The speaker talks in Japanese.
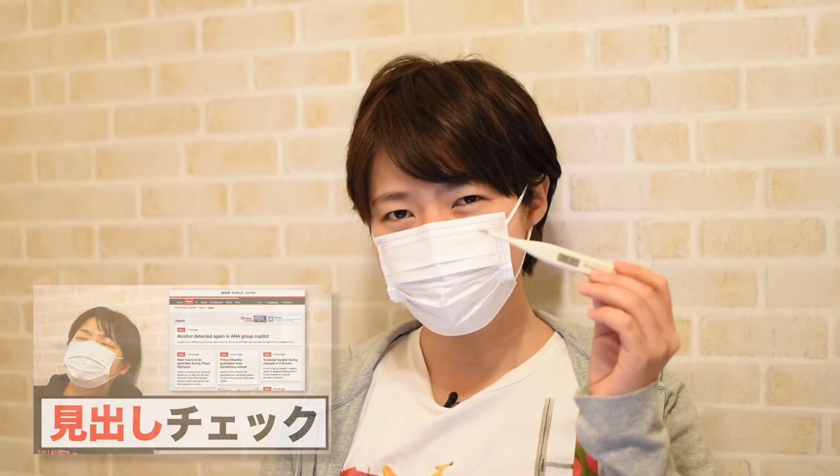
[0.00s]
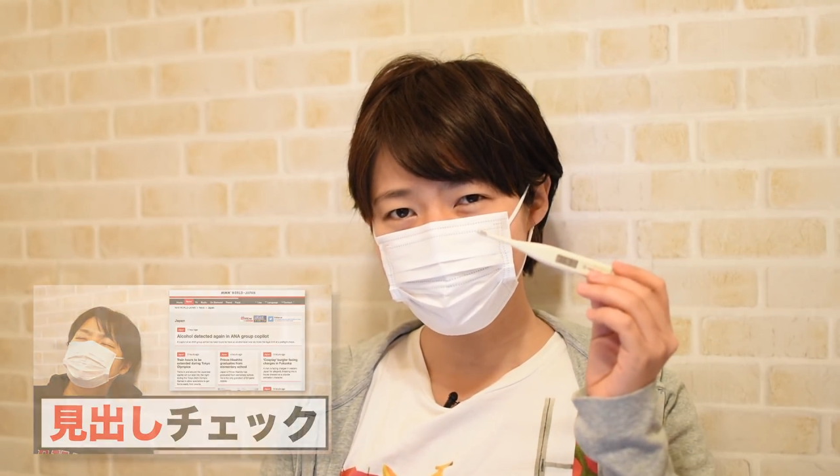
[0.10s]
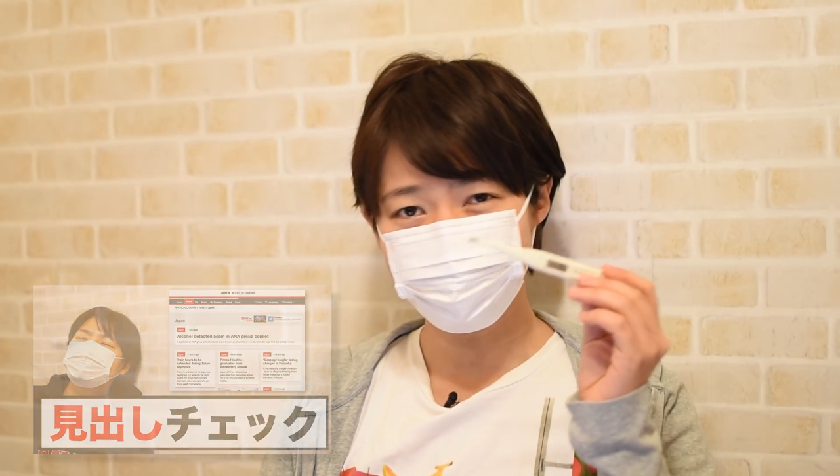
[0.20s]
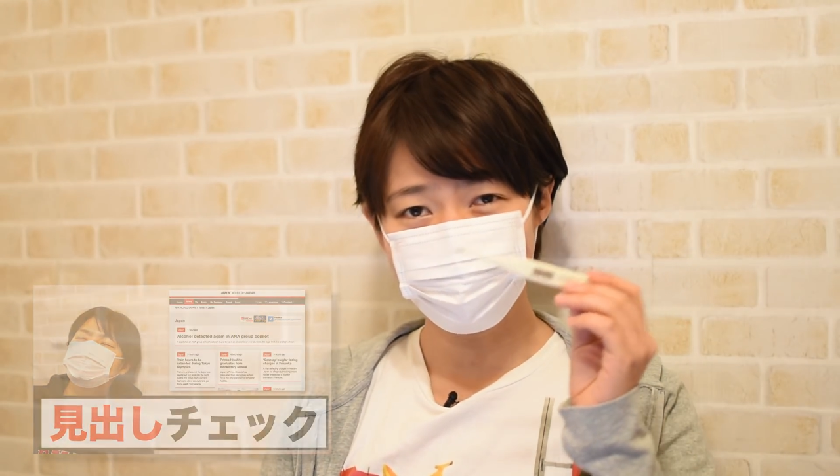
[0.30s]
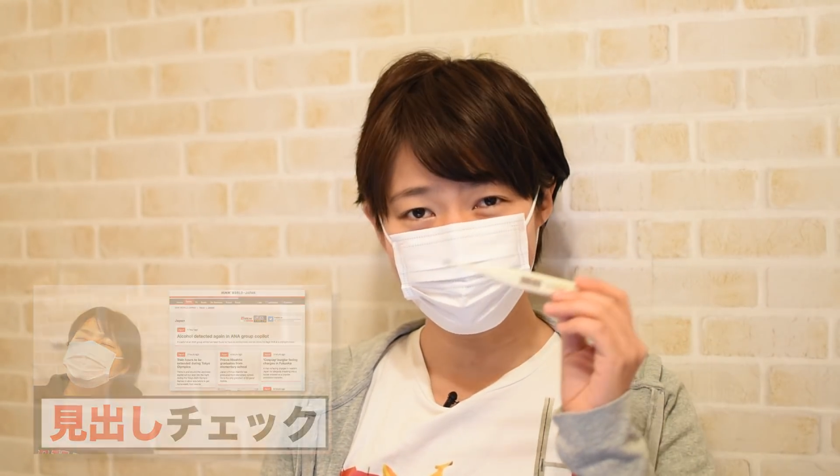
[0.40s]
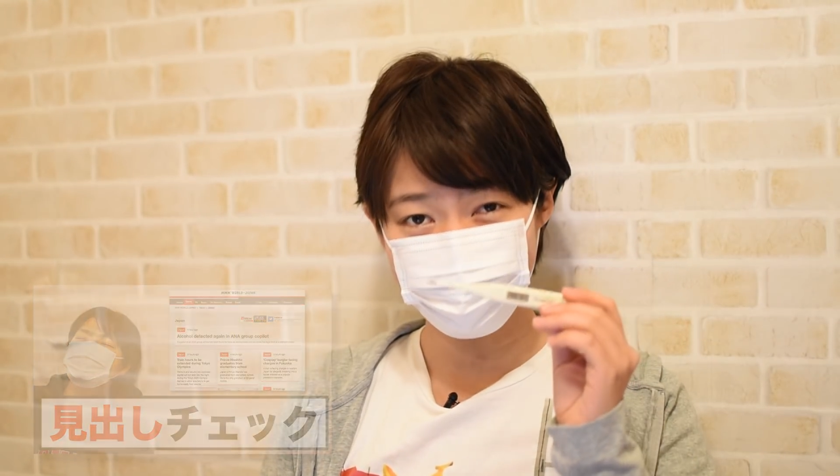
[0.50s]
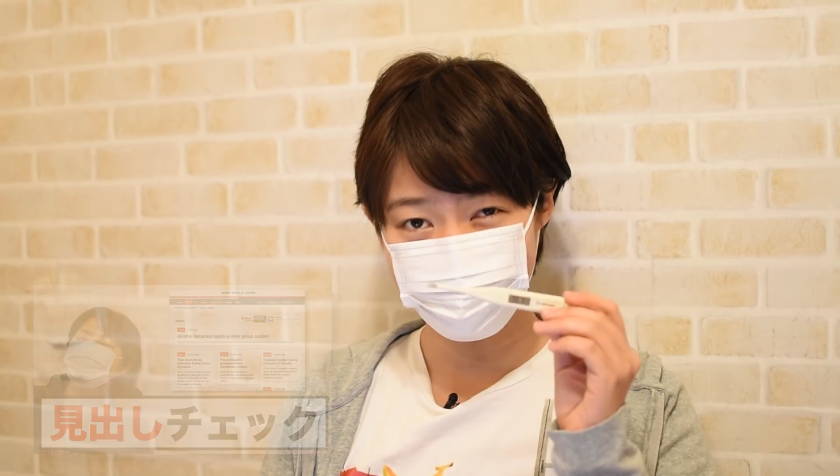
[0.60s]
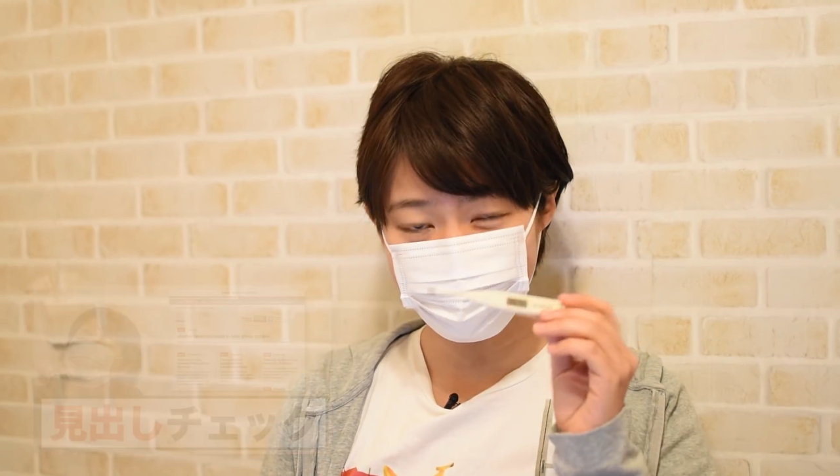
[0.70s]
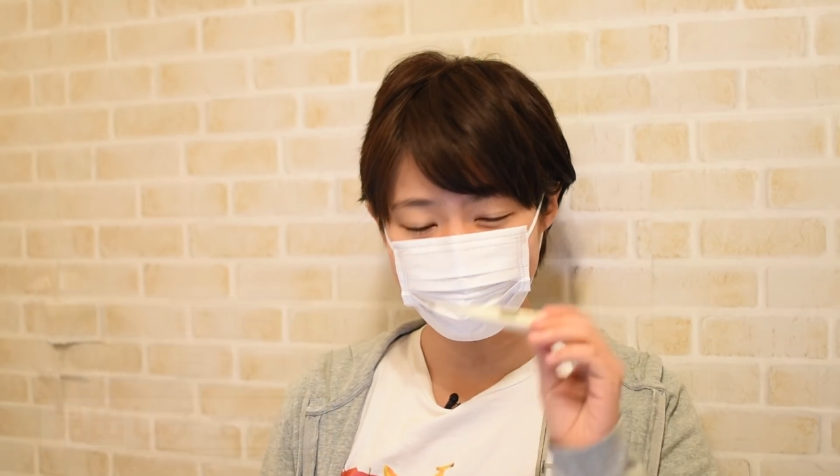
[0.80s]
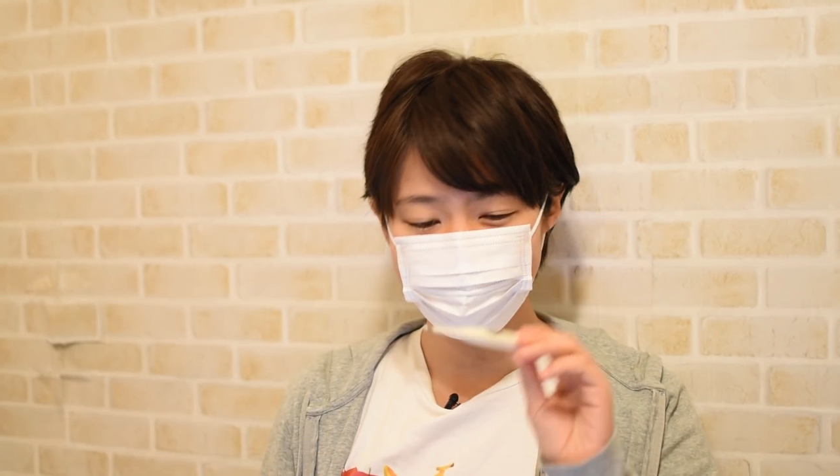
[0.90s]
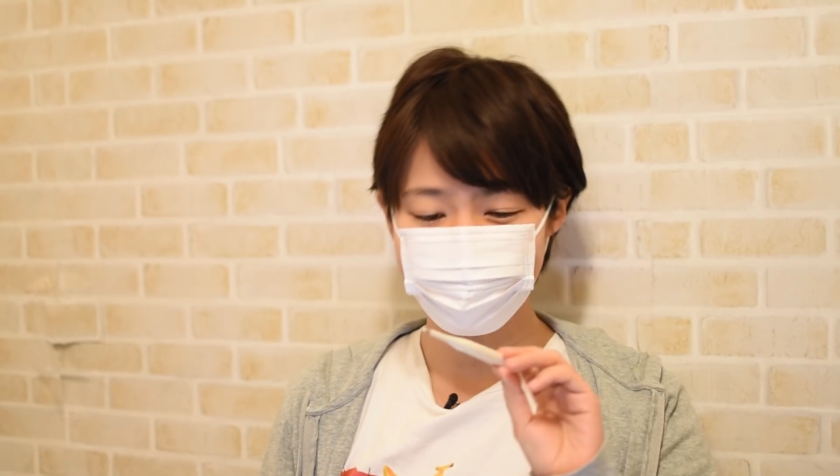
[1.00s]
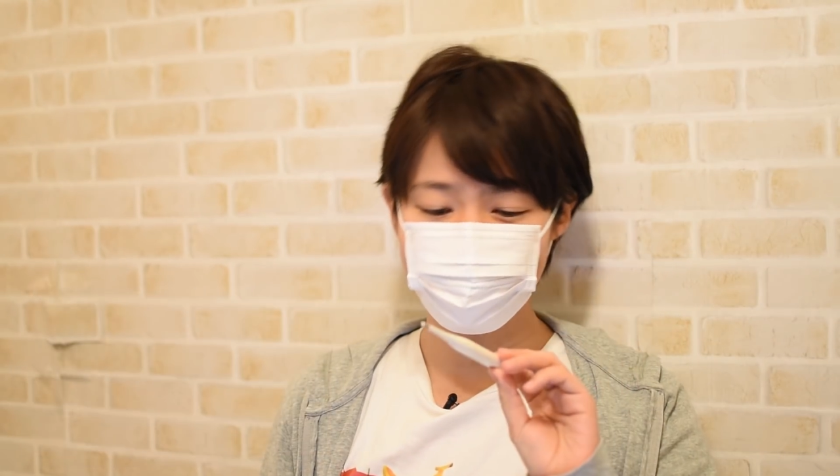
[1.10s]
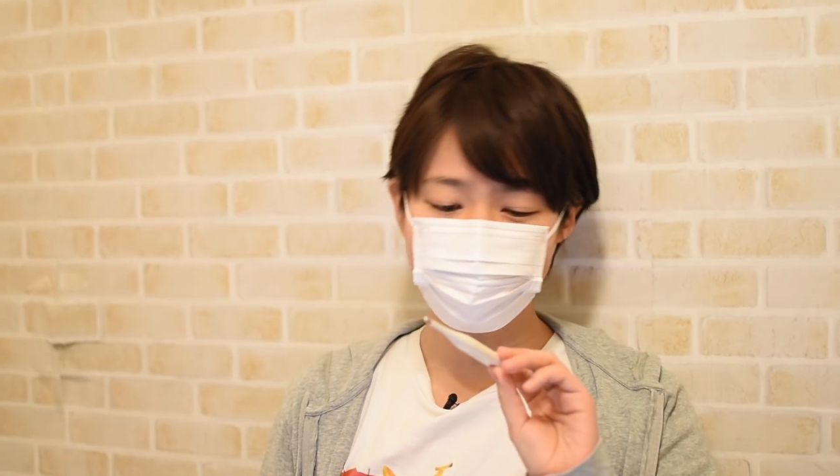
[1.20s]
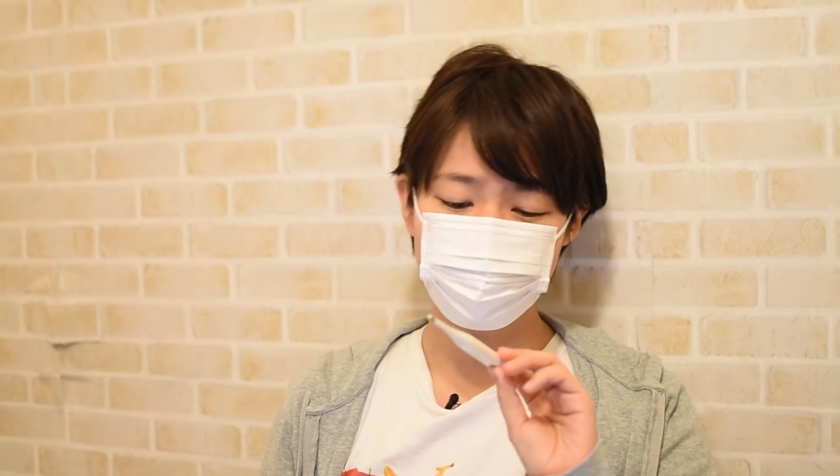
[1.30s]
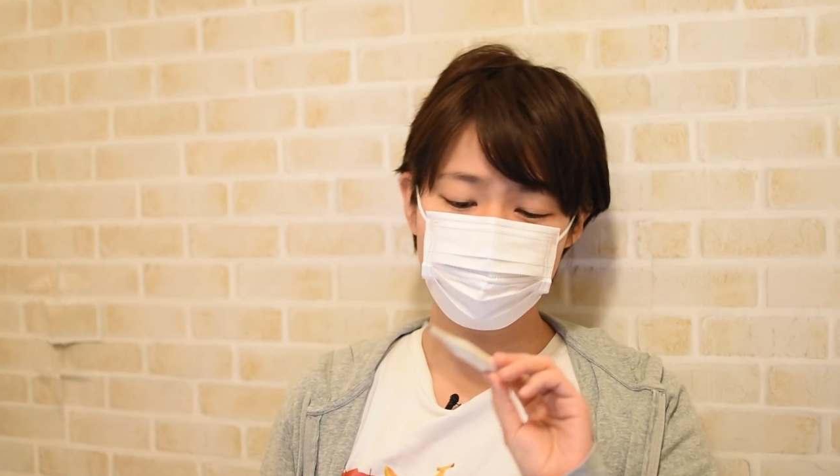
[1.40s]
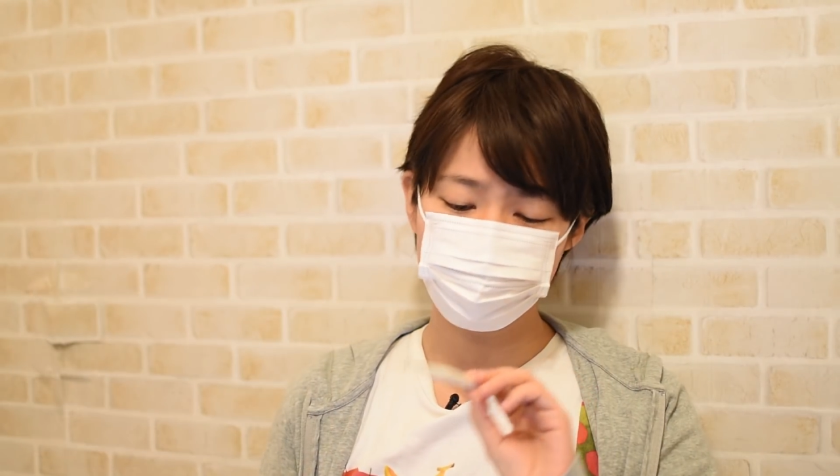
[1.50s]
に戻りました。